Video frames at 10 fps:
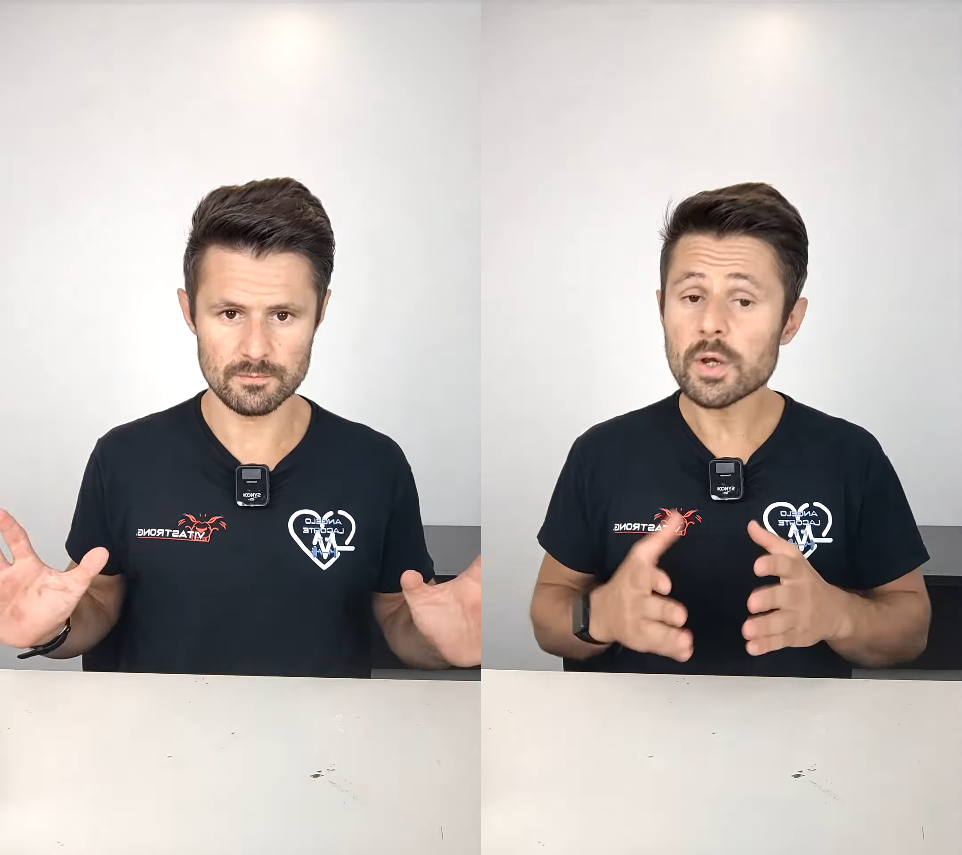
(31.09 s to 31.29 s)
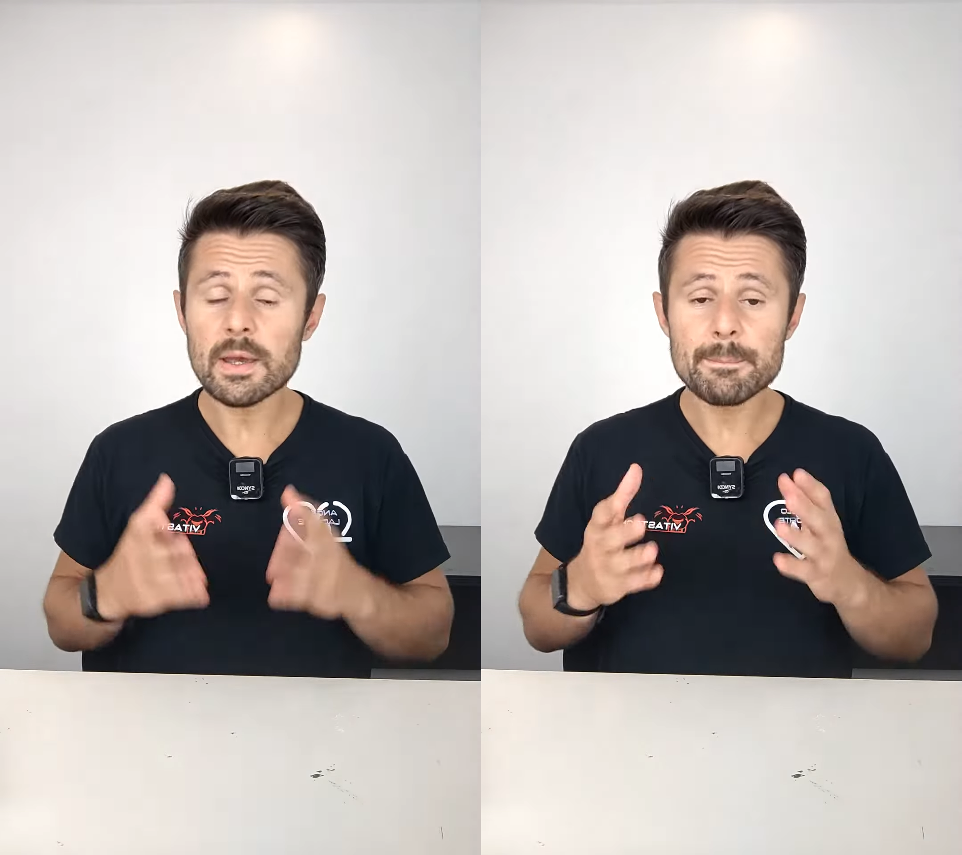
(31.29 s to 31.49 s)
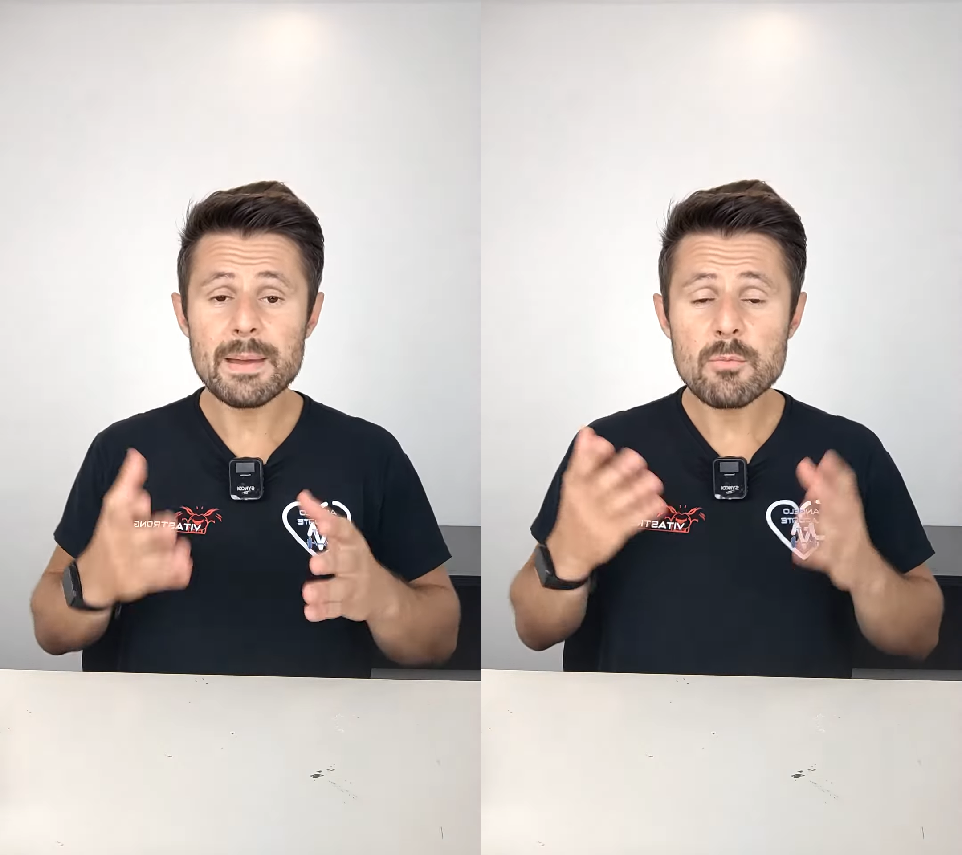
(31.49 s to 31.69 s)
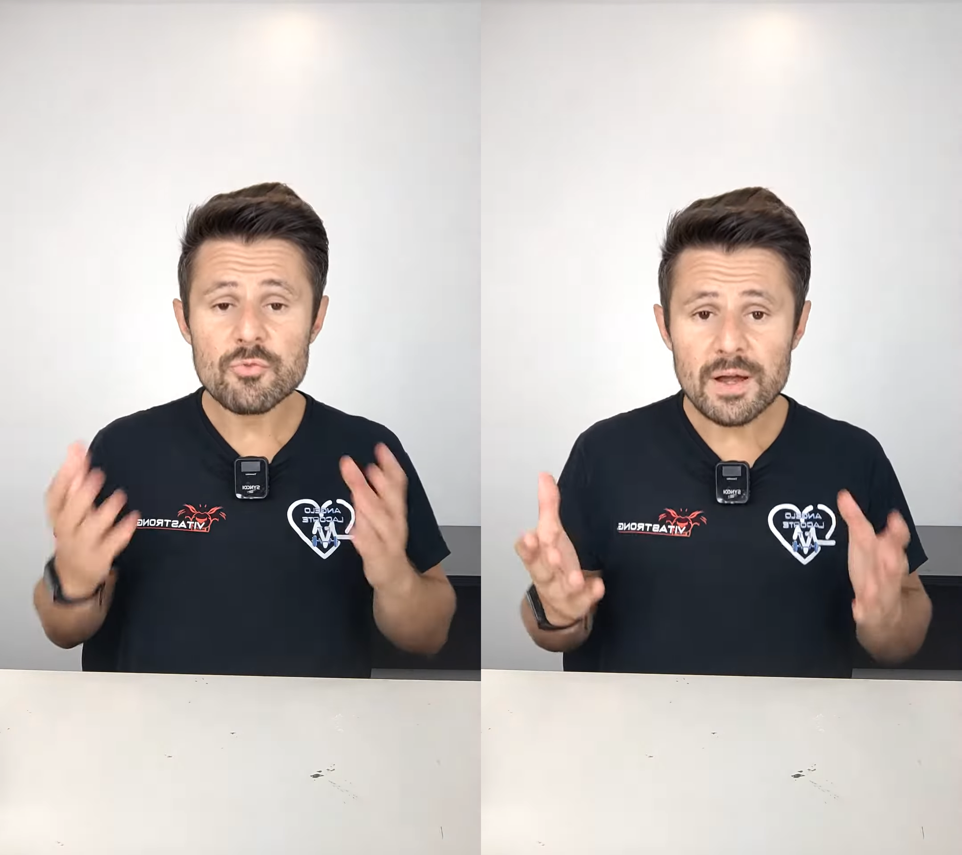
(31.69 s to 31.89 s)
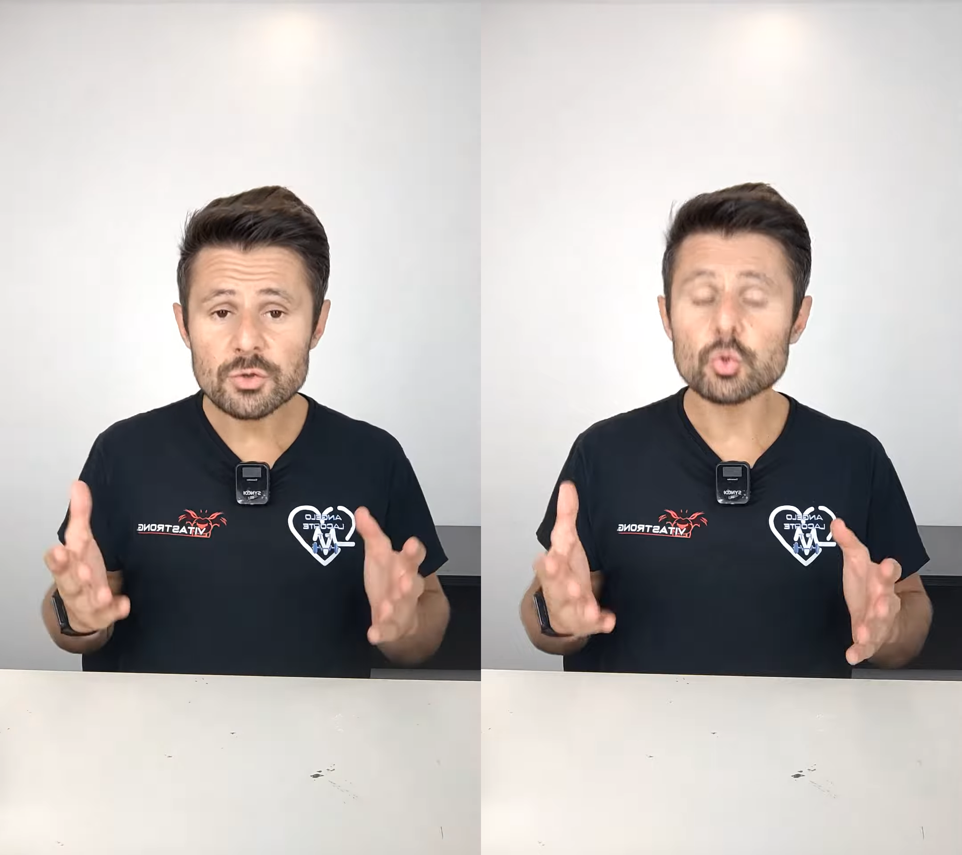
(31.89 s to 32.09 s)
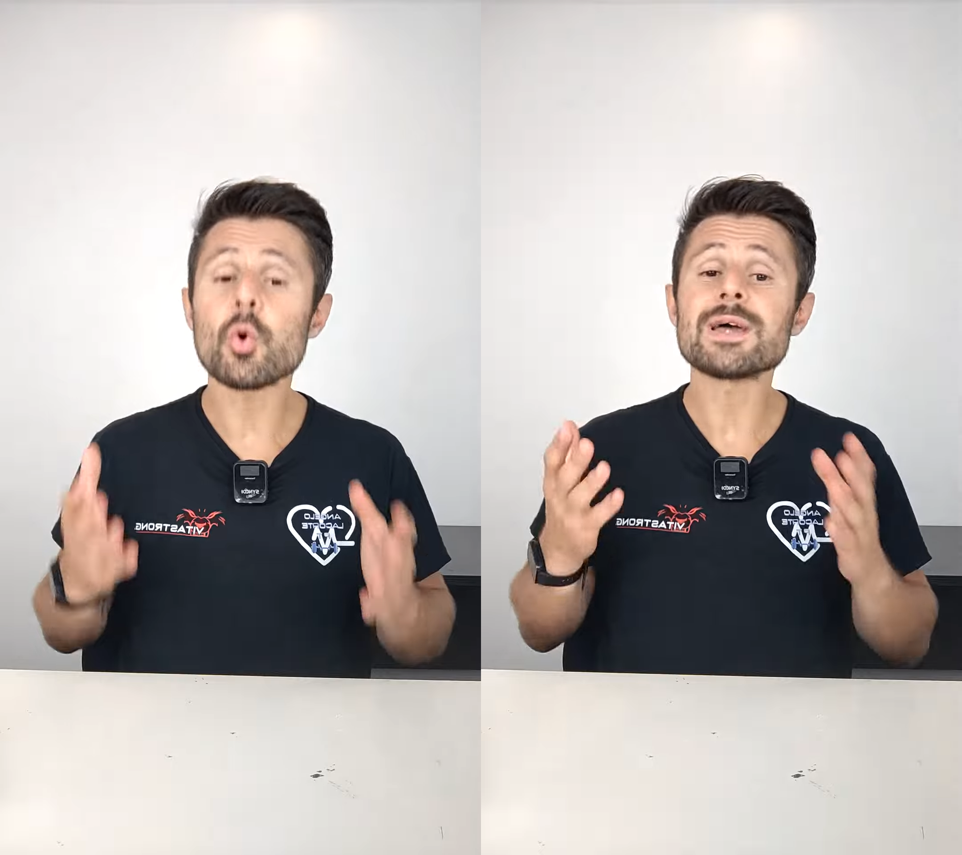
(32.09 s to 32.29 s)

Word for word: Ciò che abbiamo fatto